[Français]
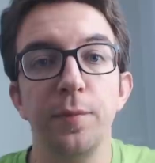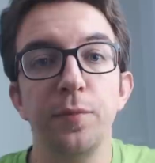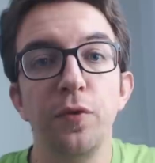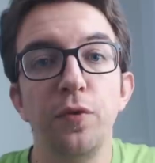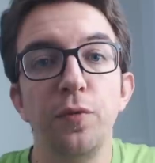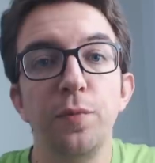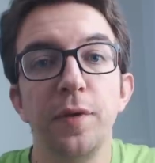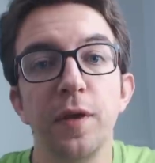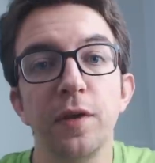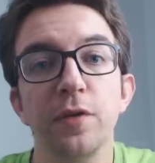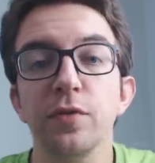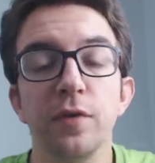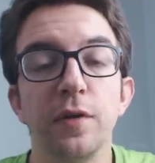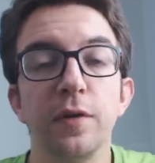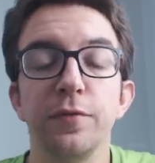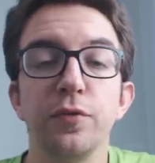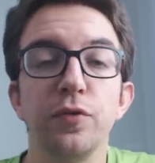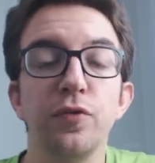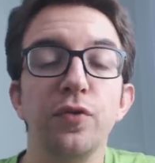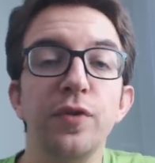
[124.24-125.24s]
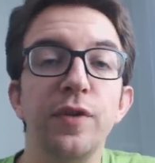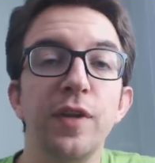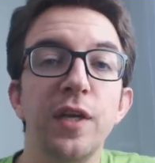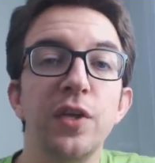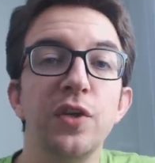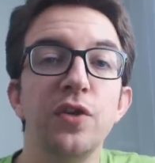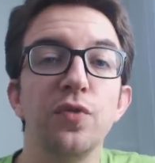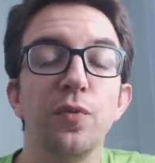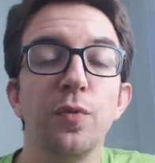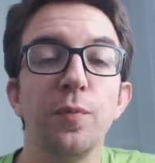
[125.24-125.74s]
termes de lumière sur la photo de
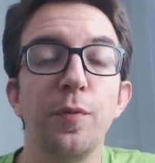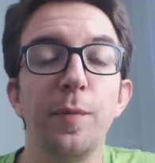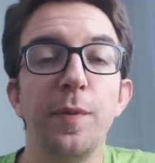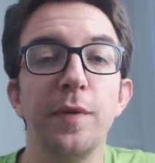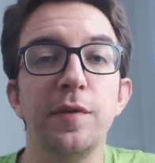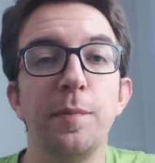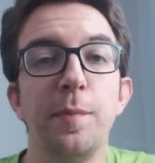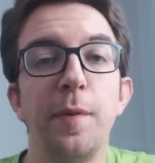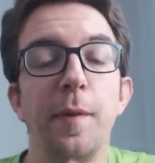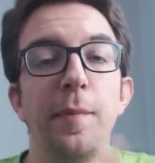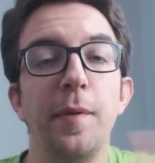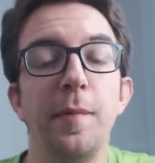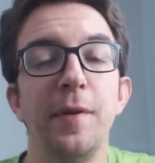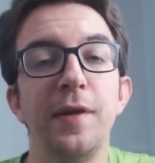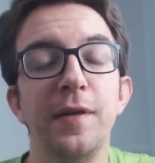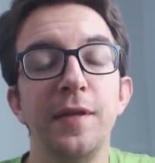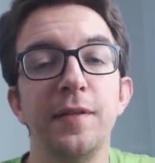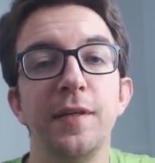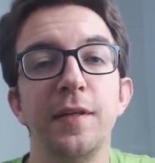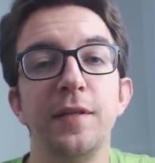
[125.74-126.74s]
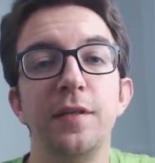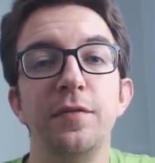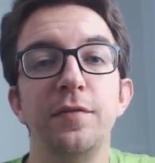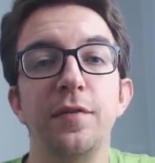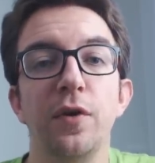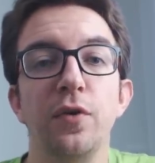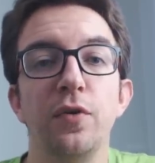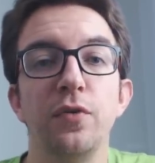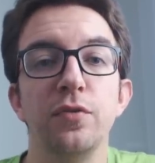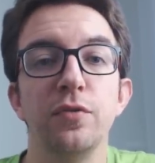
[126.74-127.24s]
neige, on peut passer par pas mal d'états
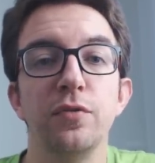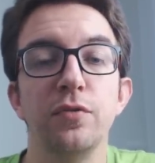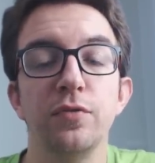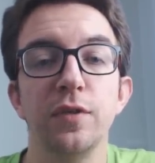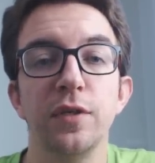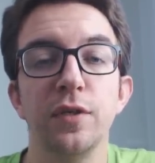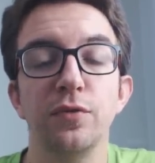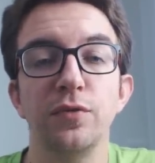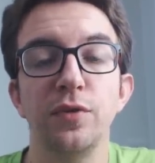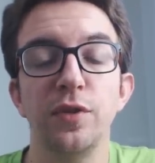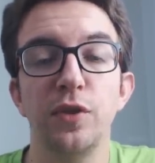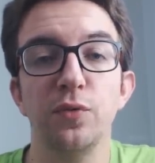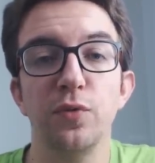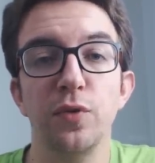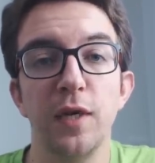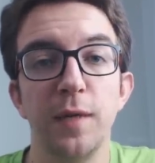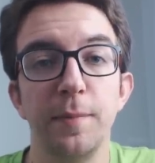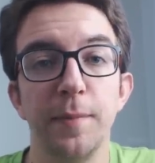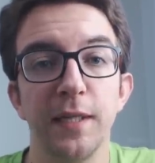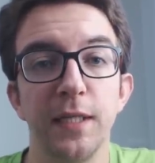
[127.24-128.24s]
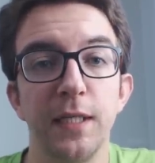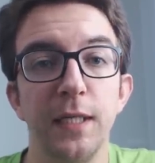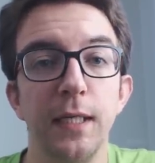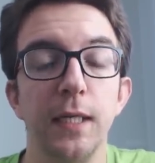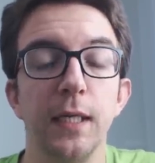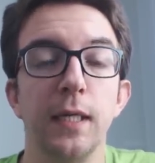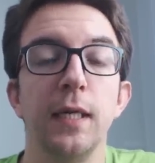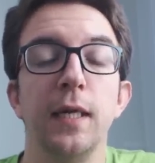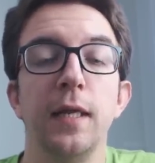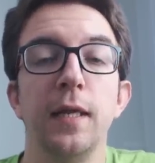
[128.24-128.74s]
différents selon les conditions
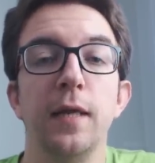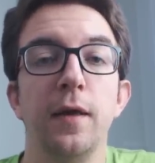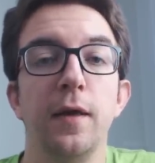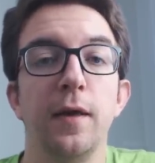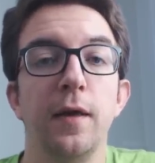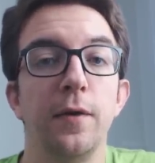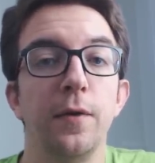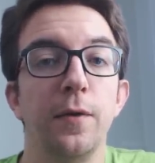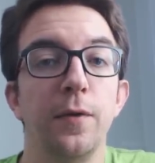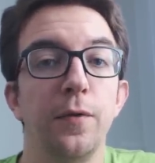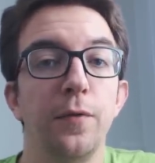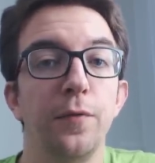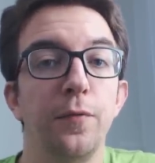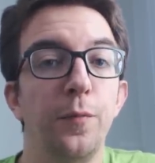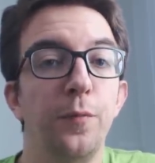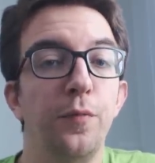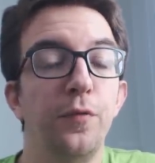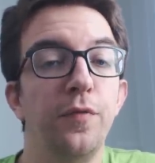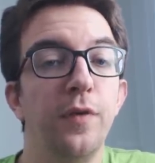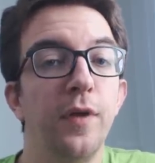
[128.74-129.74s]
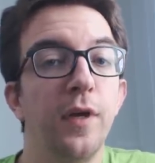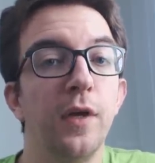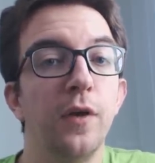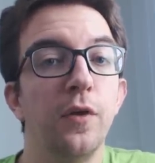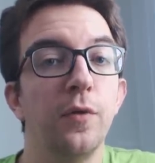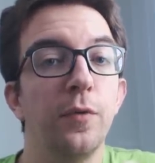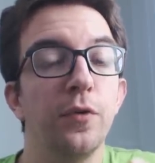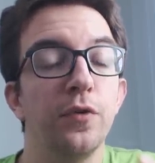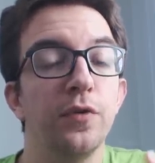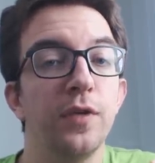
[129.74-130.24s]
climatiques. Euh, vous pouvez
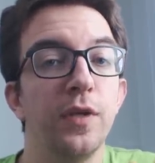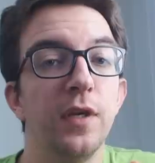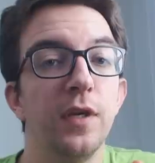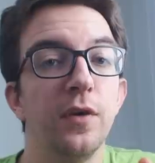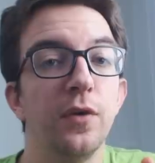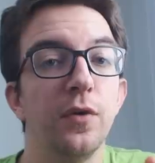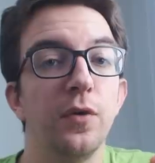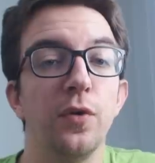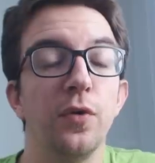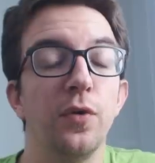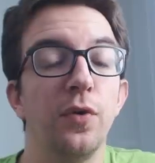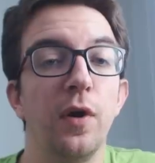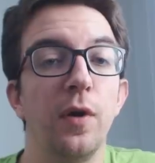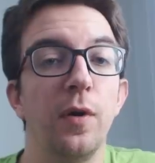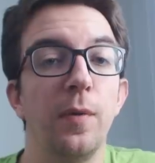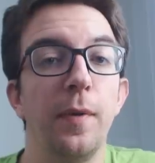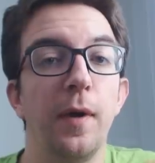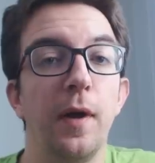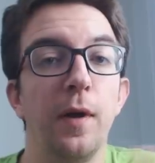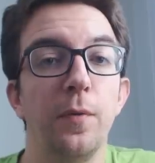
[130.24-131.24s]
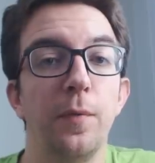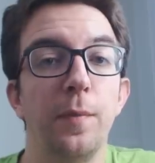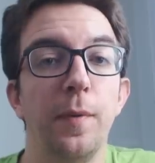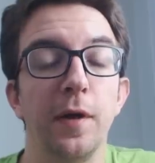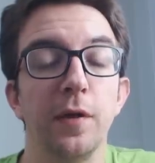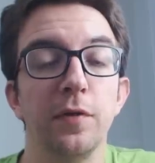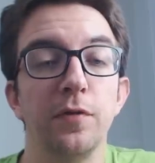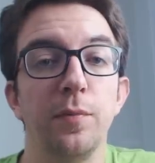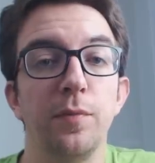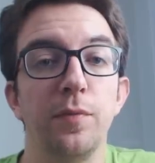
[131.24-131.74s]
commencer euh, par,
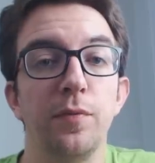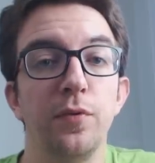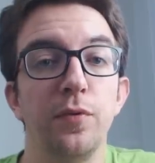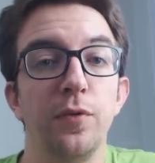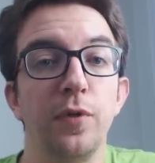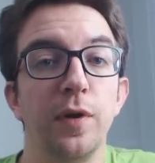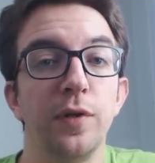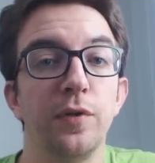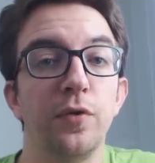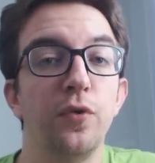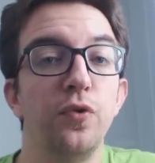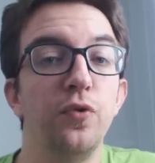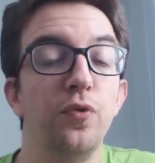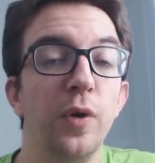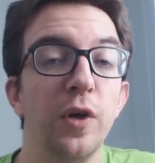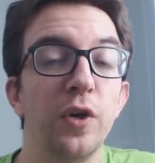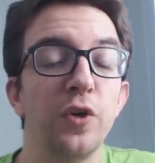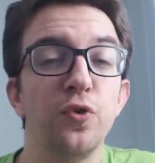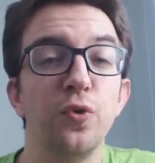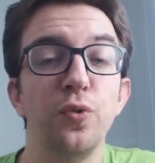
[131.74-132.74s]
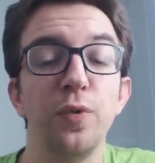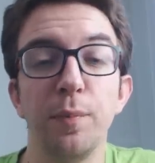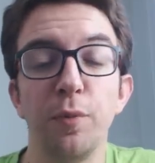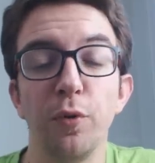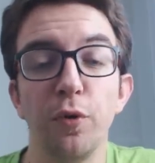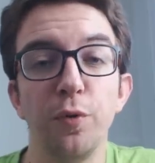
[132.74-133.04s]
par exemple un temps nuageux et